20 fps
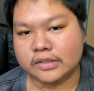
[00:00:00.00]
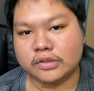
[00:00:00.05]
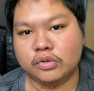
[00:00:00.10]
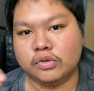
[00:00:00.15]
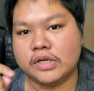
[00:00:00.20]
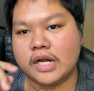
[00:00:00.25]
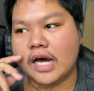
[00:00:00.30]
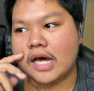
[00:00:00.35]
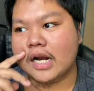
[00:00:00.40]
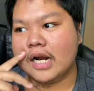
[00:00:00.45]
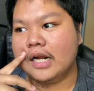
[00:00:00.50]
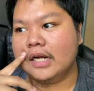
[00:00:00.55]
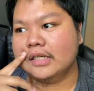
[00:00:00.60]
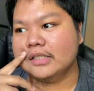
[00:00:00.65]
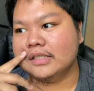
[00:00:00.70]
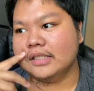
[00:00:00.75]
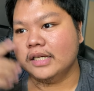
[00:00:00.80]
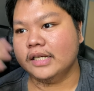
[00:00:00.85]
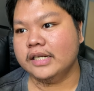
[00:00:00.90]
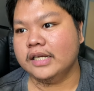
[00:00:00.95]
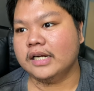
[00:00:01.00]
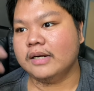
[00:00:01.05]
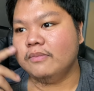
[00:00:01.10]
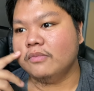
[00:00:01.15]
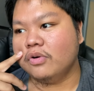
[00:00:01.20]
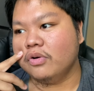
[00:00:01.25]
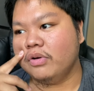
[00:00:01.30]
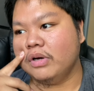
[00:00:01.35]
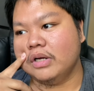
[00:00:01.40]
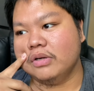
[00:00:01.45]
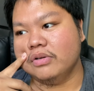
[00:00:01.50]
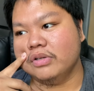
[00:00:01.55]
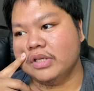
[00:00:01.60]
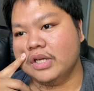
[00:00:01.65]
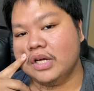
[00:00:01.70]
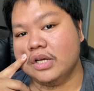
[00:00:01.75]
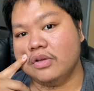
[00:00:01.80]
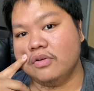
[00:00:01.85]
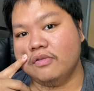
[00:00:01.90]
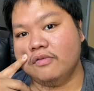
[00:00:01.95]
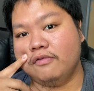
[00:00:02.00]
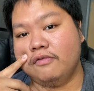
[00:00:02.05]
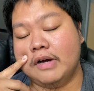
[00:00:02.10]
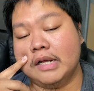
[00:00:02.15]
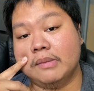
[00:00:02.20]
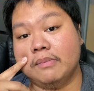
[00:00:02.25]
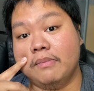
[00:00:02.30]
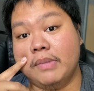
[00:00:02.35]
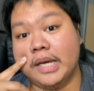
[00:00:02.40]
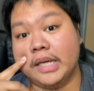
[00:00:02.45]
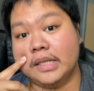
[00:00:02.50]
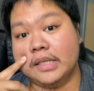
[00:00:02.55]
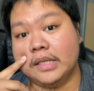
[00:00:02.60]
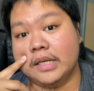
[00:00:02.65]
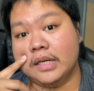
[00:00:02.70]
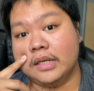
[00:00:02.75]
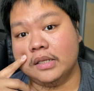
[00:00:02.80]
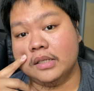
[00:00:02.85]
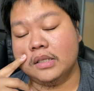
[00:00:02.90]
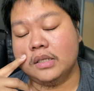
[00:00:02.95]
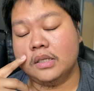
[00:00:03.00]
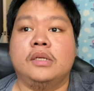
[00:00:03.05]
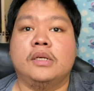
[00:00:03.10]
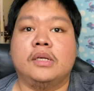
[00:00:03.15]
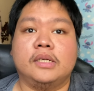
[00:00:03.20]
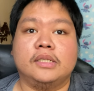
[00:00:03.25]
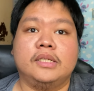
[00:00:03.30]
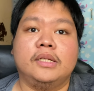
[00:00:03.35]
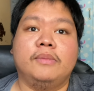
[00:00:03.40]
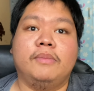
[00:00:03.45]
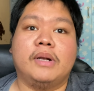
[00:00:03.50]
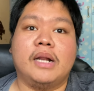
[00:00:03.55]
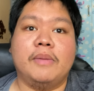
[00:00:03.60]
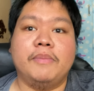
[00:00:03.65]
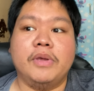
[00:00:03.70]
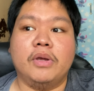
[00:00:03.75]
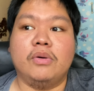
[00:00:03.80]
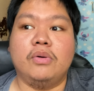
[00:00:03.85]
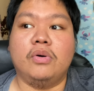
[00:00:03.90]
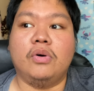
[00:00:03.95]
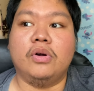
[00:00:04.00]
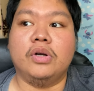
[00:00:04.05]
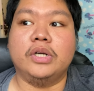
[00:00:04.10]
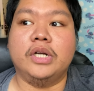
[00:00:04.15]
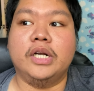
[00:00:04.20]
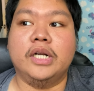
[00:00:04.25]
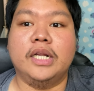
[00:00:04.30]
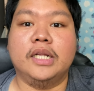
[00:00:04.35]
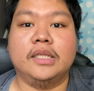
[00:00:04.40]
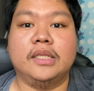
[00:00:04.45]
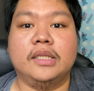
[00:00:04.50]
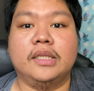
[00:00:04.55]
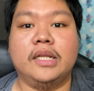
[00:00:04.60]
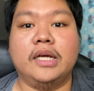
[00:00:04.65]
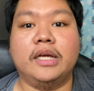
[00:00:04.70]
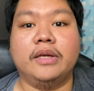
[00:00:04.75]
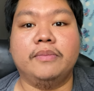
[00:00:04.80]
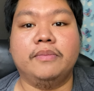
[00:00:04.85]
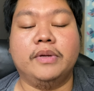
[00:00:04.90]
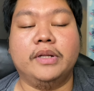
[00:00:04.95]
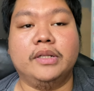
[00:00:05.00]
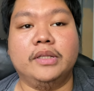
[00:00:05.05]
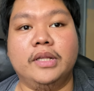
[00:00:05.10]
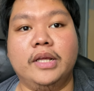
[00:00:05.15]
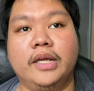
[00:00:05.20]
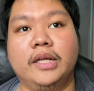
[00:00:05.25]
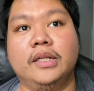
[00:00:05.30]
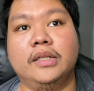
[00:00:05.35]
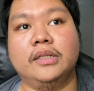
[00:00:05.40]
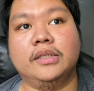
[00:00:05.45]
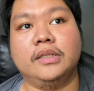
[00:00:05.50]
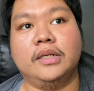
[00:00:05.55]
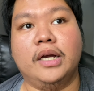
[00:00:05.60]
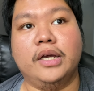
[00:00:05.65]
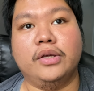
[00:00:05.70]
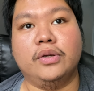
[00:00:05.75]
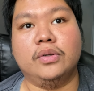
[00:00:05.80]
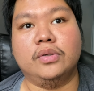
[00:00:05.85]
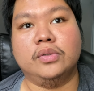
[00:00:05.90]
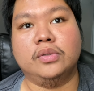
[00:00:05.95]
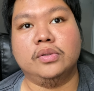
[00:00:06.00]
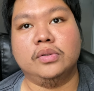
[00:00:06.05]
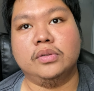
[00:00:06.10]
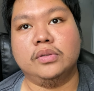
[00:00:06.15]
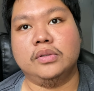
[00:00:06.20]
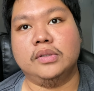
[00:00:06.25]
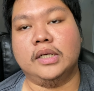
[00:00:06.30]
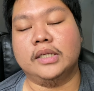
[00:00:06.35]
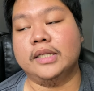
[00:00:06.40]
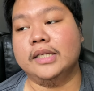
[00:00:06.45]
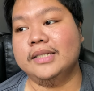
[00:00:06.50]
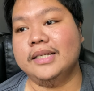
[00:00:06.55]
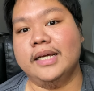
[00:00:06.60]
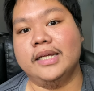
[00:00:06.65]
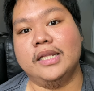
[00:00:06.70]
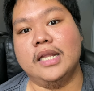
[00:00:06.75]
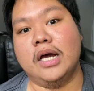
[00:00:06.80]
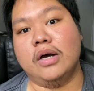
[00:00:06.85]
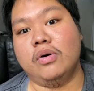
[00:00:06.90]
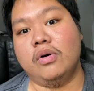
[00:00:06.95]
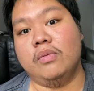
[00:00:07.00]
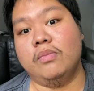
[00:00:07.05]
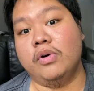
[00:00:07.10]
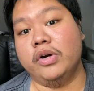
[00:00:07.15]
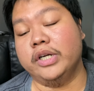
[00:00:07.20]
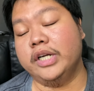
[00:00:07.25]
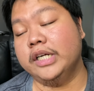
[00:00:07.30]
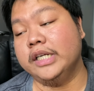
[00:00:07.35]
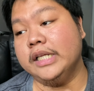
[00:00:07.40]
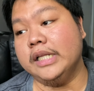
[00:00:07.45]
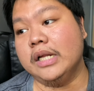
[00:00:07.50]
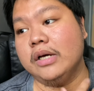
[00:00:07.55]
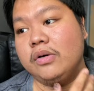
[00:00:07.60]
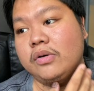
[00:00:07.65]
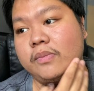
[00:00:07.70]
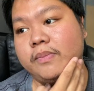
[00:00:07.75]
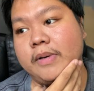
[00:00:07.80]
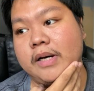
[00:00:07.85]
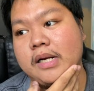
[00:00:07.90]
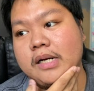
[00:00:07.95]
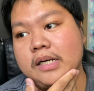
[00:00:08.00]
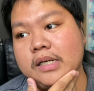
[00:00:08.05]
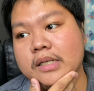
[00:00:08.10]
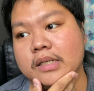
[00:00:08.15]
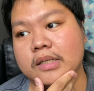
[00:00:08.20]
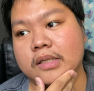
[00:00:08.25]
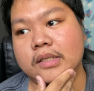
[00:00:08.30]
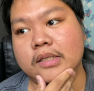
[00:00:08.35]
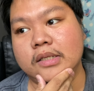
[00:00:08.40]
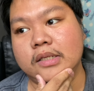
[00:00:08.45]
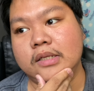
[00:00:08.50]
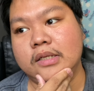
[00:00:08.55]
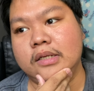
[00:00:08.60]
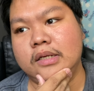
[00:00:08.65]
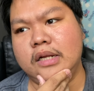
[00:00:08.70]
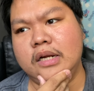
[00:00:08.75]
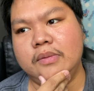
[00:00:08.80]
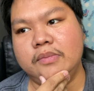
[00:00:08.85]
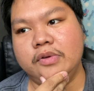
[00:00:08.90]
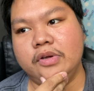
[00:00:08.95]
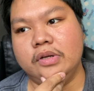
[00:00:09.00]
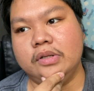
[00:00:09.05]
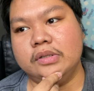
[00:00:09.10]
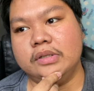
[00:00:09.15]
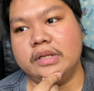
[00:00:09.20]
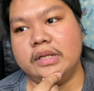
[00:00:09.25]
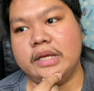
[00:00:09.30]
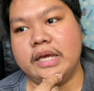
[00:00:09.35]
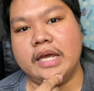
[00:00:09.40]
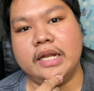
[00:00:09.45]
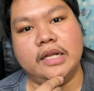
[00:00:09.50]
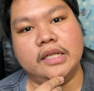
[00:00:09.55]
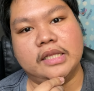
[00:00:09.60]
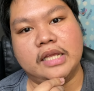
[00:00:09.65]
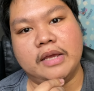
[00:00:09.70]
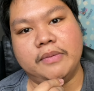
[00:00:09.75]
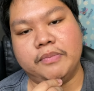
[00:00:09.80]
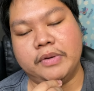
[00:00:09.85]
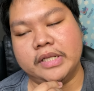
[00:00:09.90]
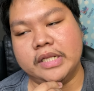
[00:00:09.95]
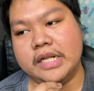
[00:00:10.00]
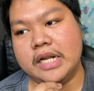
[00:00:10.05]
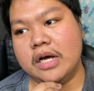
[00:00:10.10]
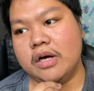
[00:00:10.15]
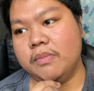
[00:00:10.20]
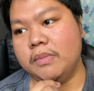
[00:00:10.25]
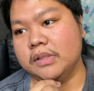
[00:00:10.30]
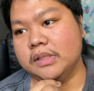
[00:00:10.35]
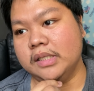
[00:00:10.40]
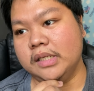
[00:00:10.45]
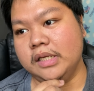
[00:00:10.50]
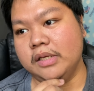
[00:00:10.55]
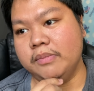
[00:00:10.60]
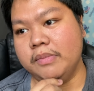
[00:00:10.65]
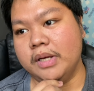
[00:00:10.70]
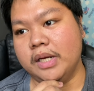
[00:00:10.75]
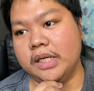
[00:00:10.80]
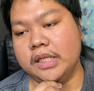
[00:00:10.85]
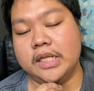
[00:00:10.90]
Nung nakaraan kasi niram ko yung ano niya, yung fat bite niya. Kasi marami akong order that time. And then ngayon, nag-decide na ako umorder din ako para alam mo yun, anytime pwede na ako mag-deliver.